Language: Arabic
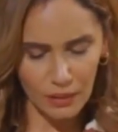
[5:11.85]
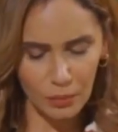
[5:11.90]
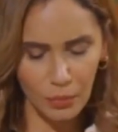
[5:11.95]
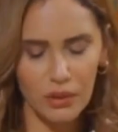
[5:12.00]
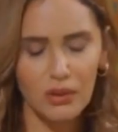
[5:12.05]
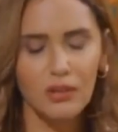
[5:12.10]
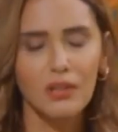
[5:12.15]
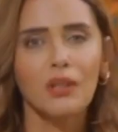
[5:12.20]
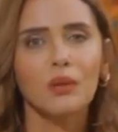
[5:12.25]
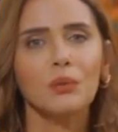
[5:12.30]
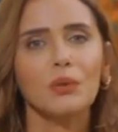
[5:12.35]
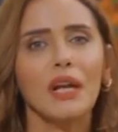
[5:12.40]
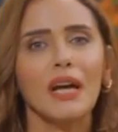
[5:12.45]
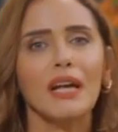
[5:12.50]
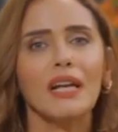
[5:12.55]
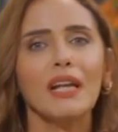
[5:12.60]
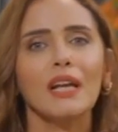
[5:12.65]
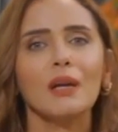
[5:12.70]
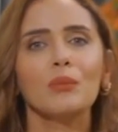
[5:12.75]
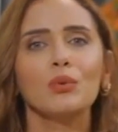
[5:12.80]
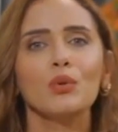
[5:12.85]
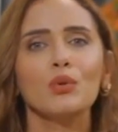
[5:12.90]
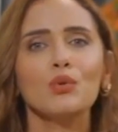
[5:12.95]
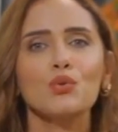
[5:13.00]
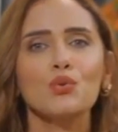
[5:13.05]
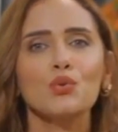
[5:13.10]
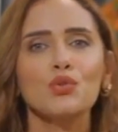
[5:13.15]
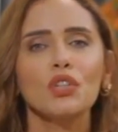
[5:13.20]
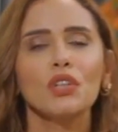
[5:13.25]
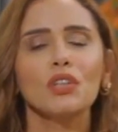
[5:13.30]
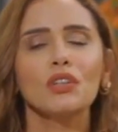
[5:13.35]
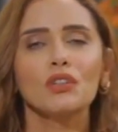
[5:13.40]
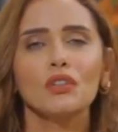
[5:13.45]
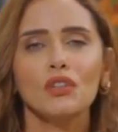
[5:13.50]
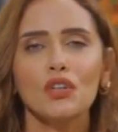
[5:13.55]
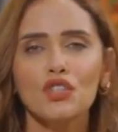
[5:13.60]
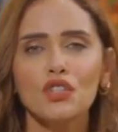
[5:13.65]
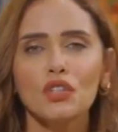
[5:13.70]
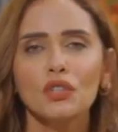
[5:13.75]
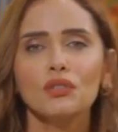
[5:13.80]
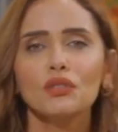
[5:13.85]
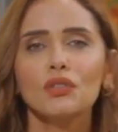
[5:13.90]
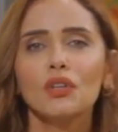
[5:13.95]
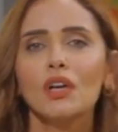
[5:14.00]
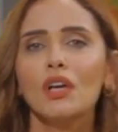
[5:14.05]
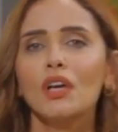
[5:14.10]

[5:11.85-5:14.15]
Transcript: البطنه والعلاج بالاكسجين النشط